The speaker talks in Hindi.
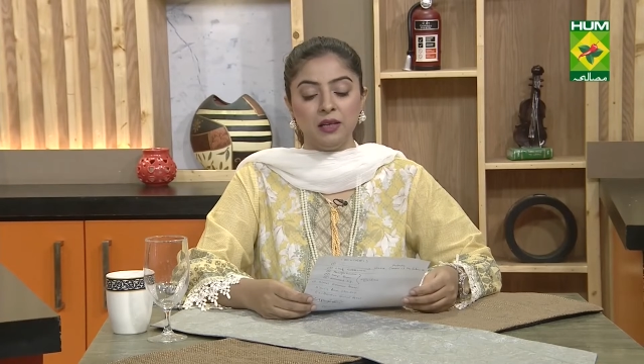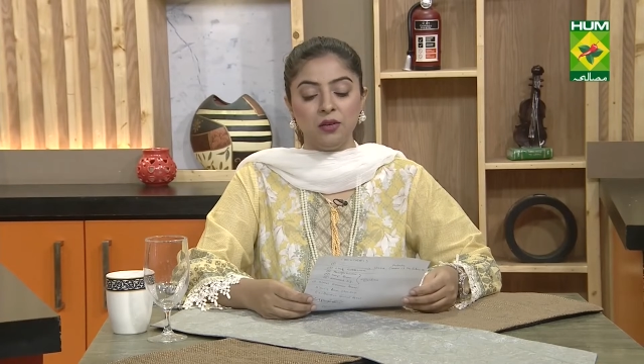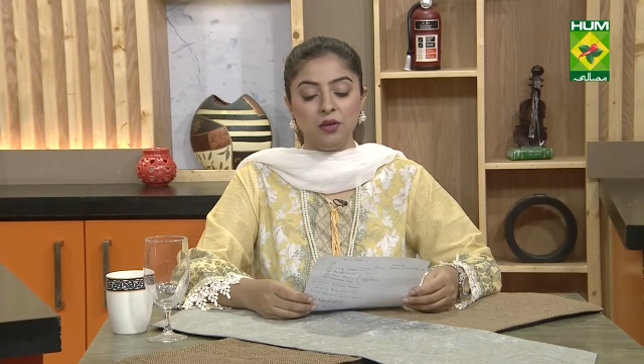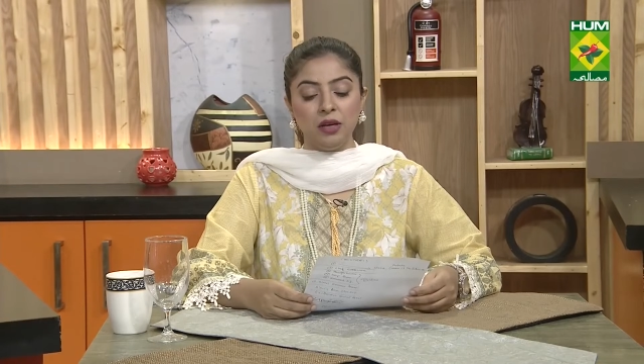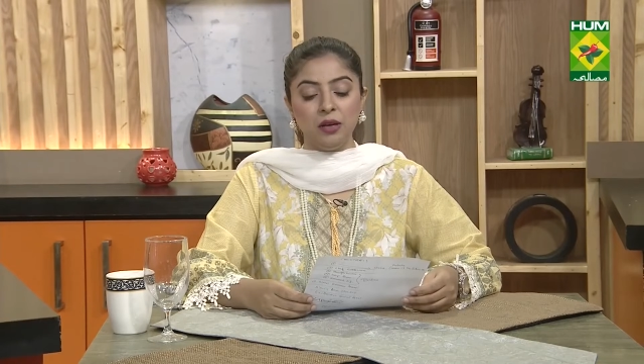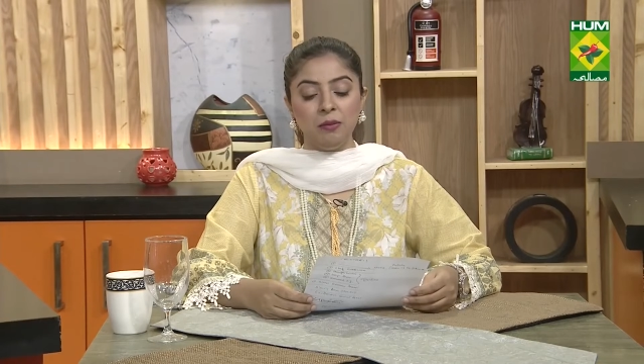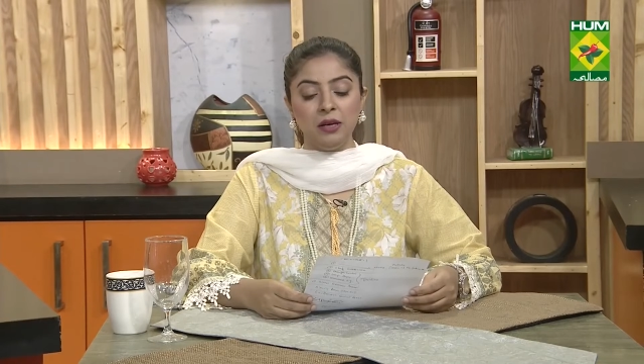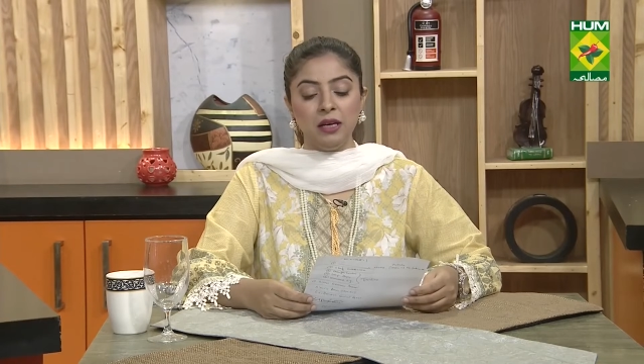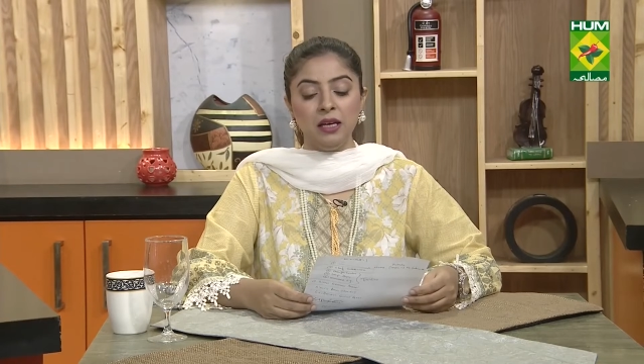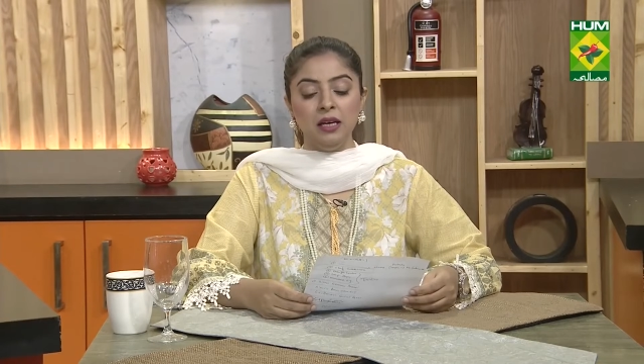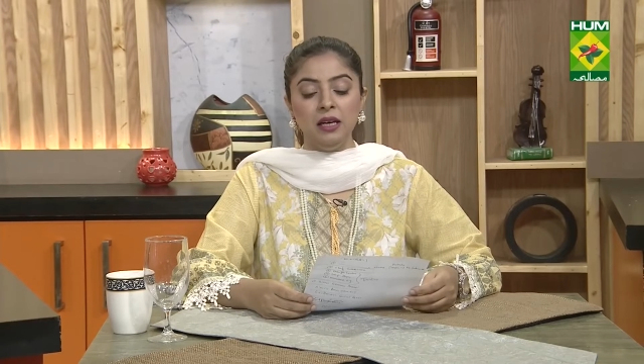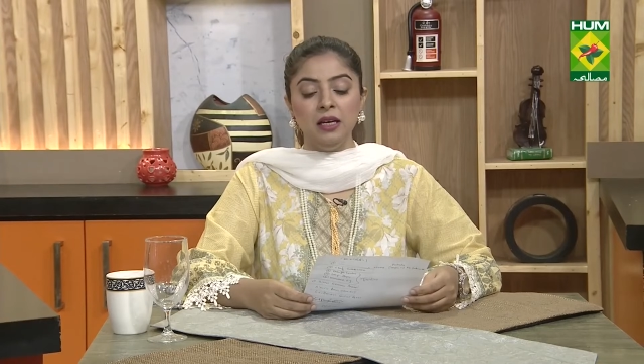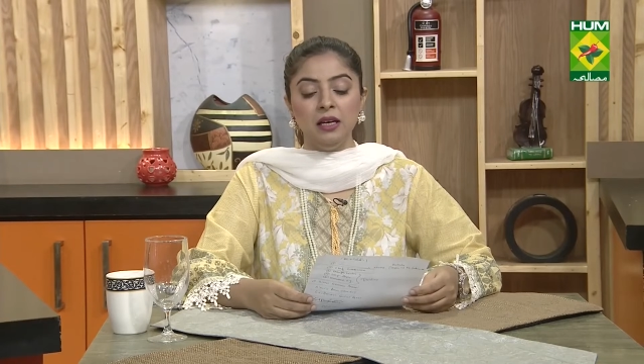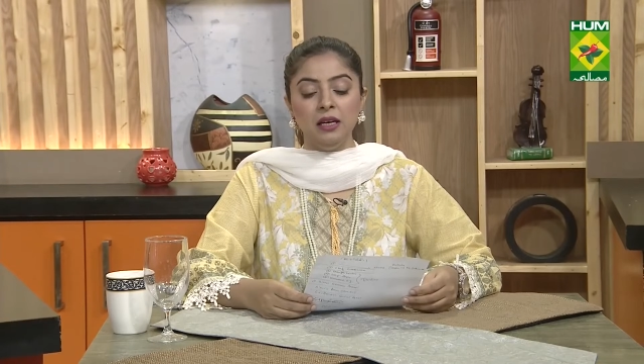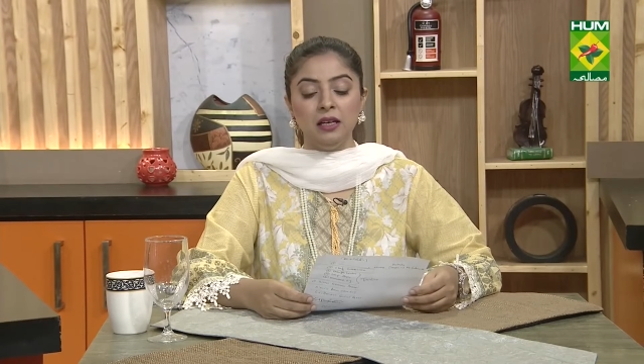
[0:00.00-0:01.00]
क्रीमी
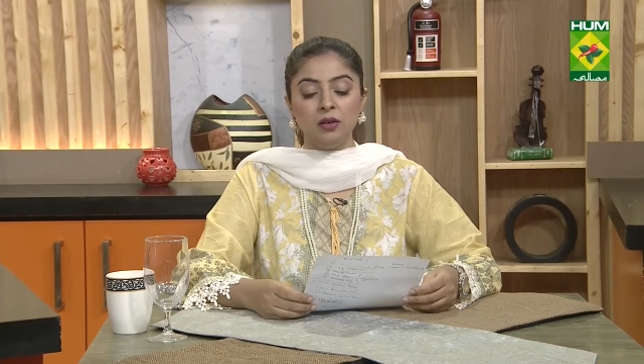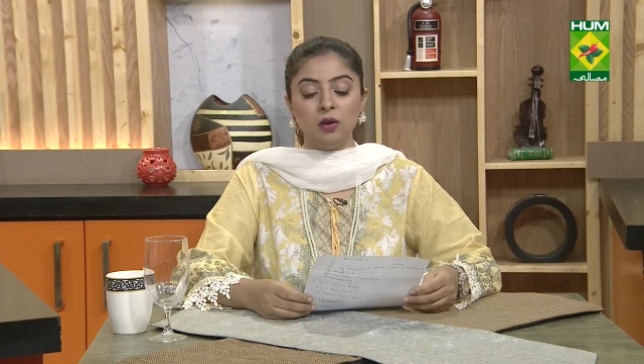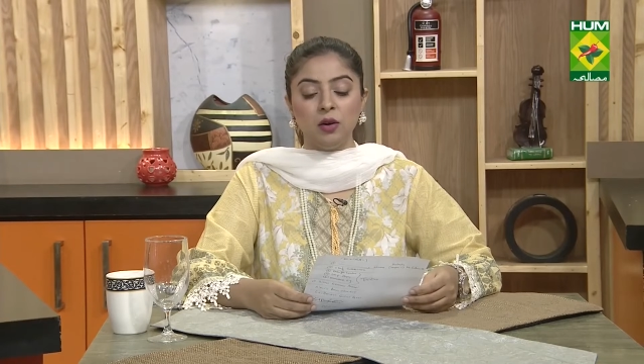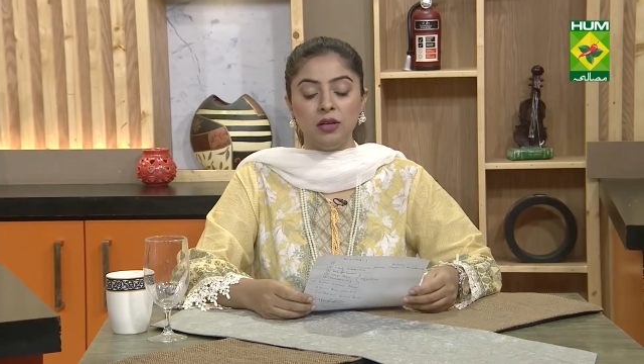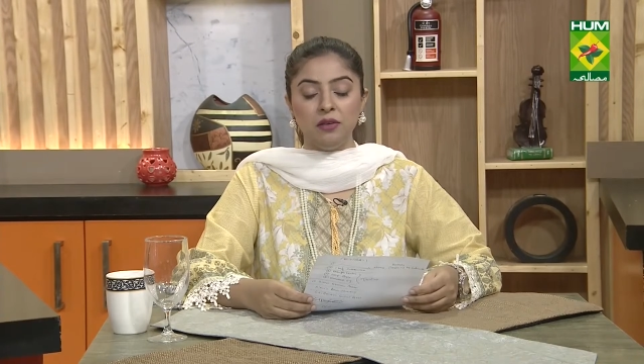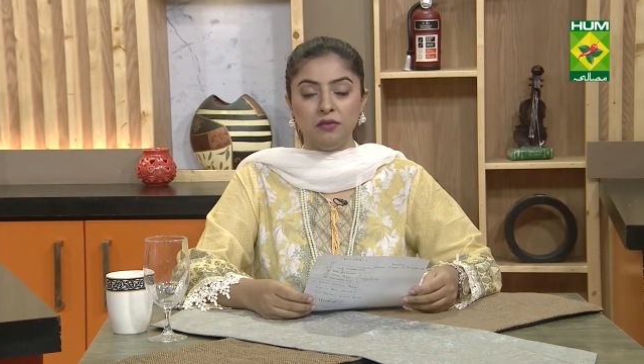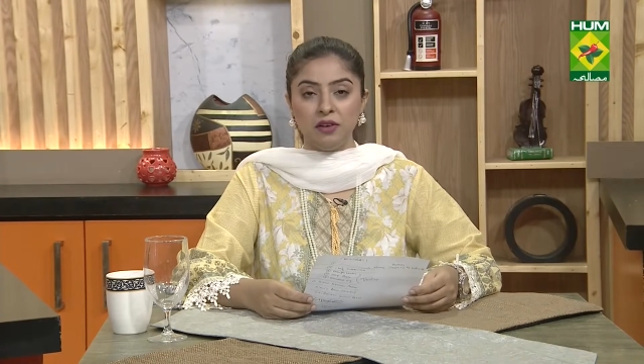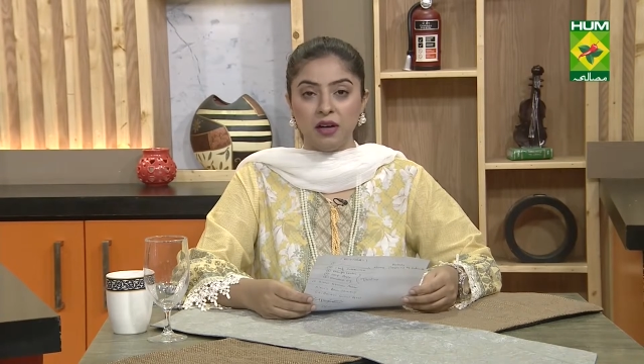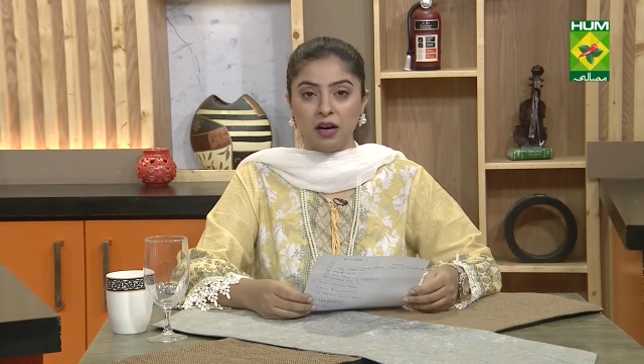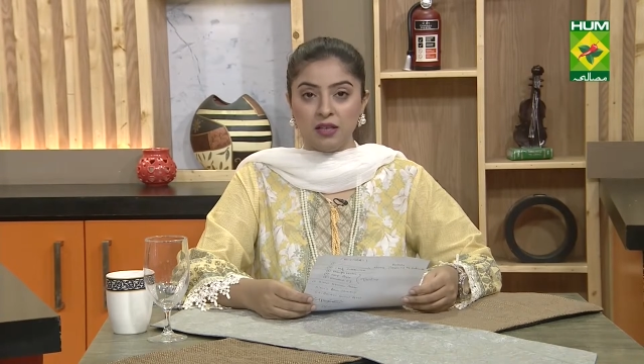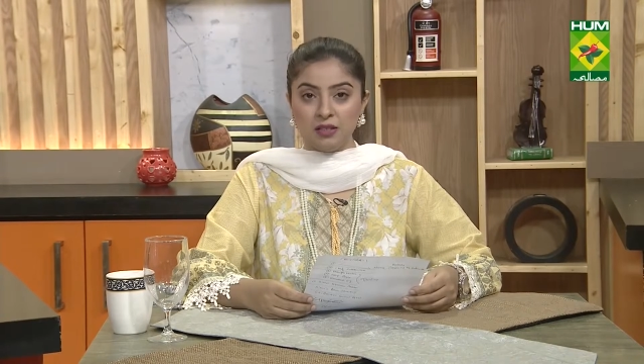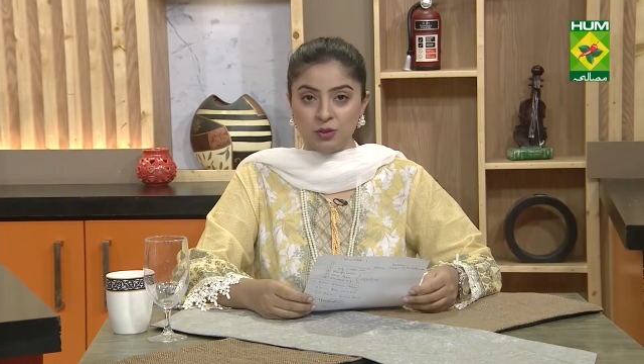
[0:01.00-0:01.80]
कॉलीफ्लावर